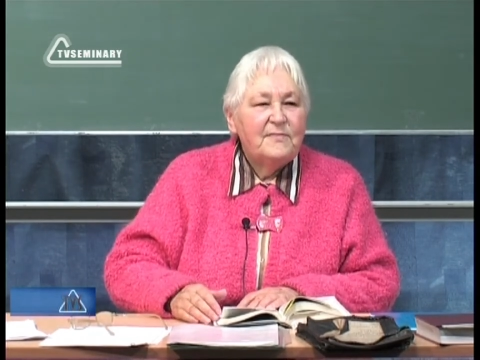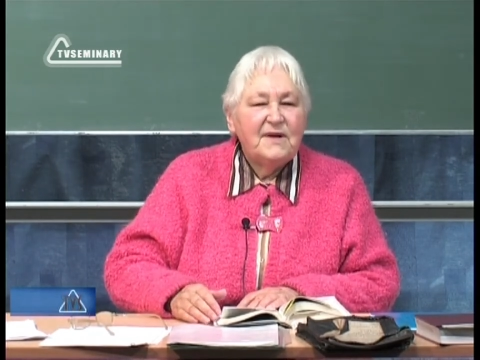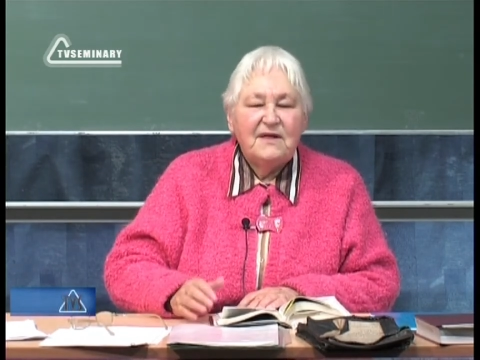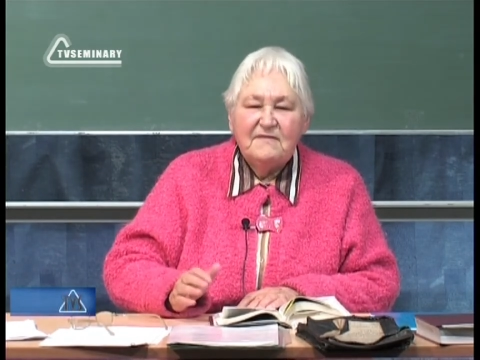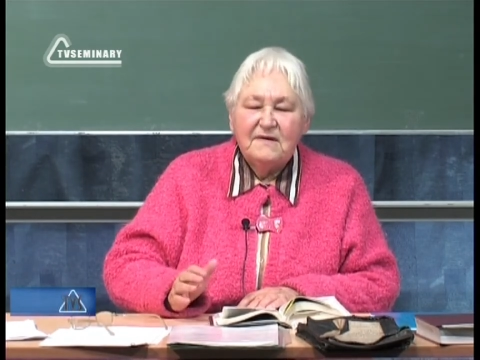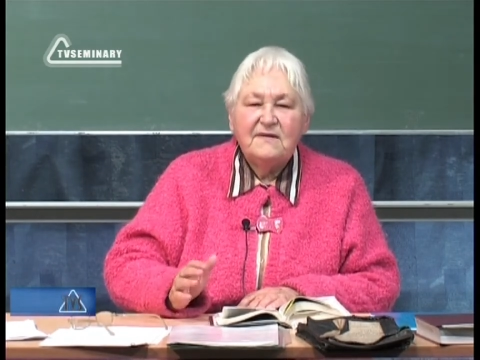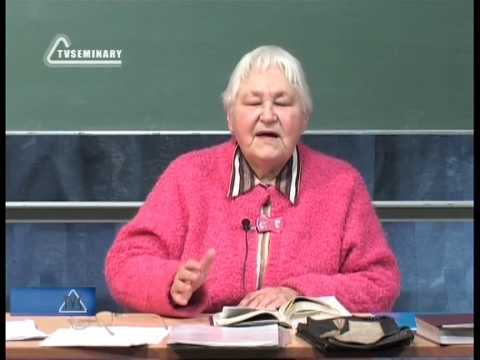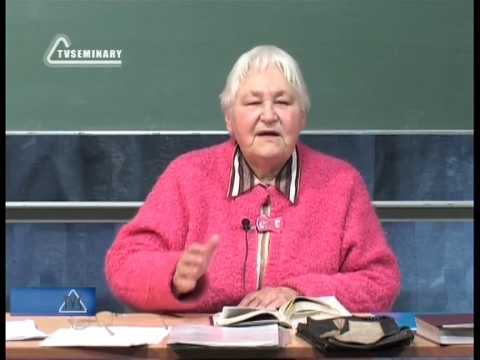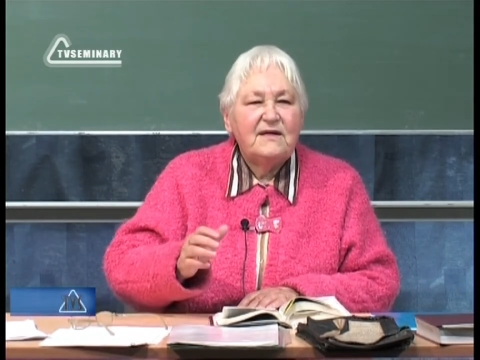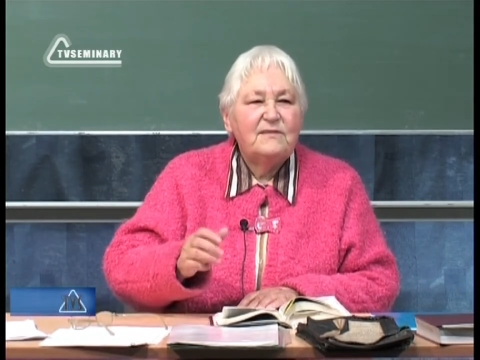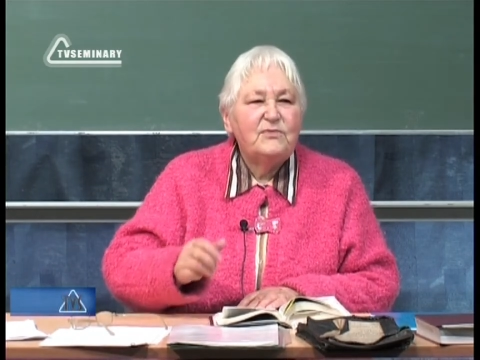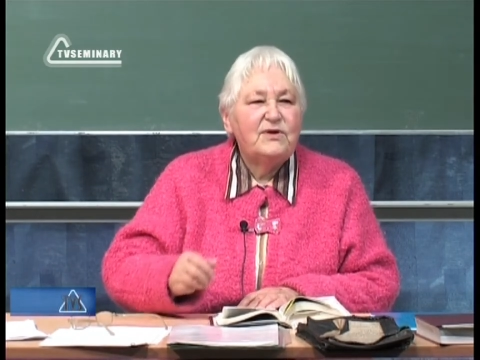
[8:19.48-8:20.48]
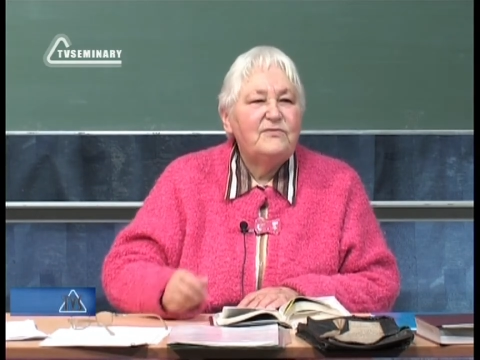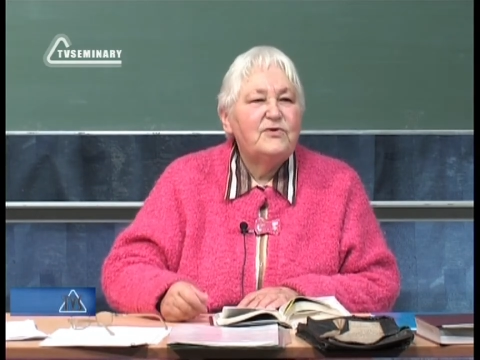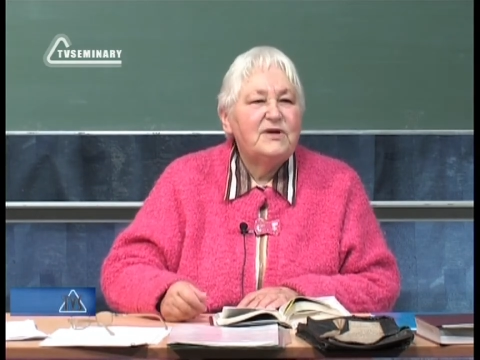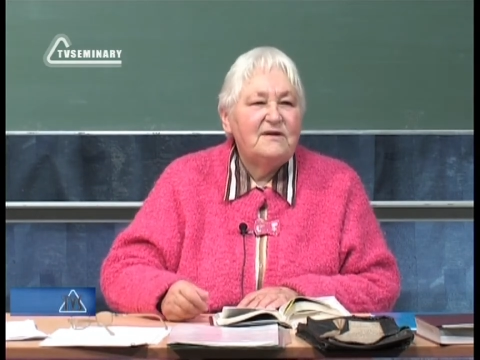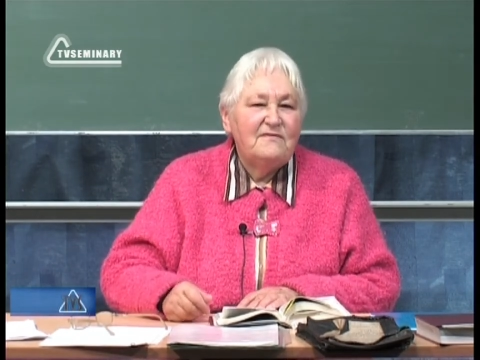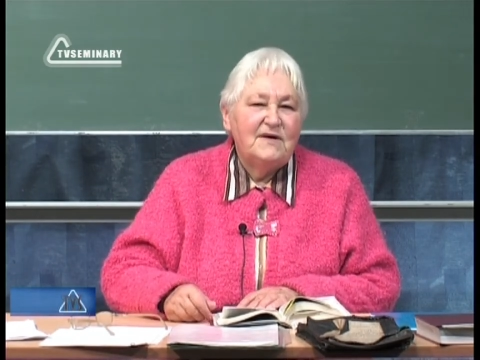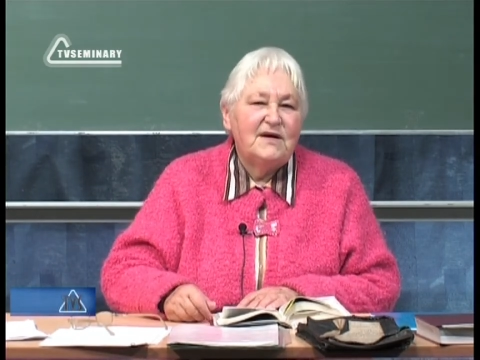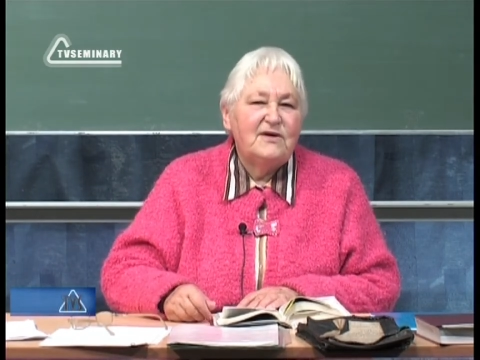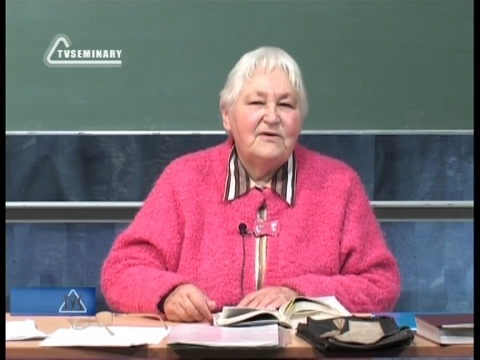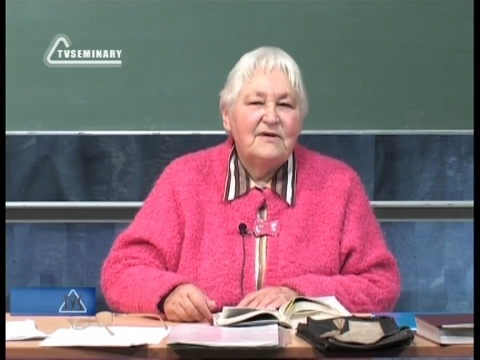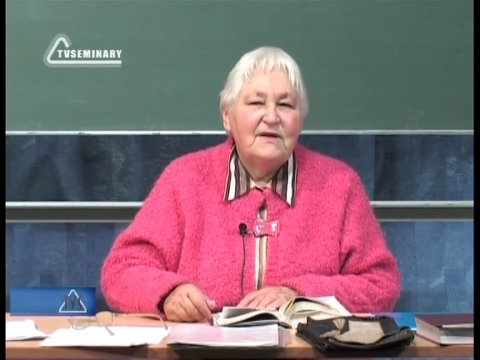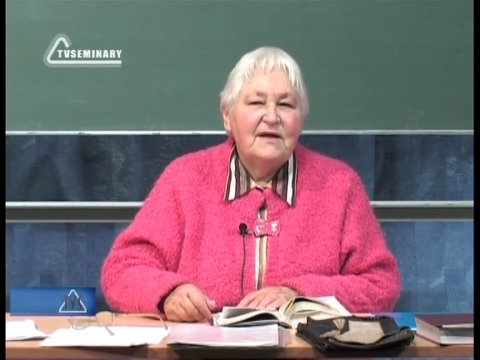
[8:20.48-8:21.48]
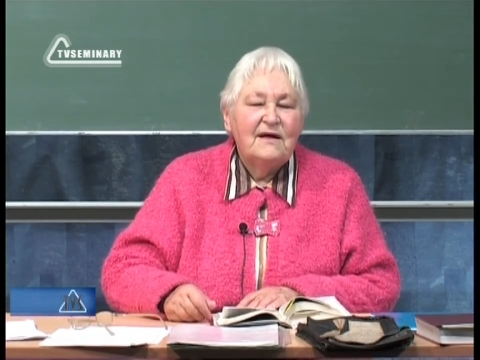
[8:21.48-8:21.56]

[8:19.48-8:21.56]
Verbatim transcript: Противостаньте ему твердой верою.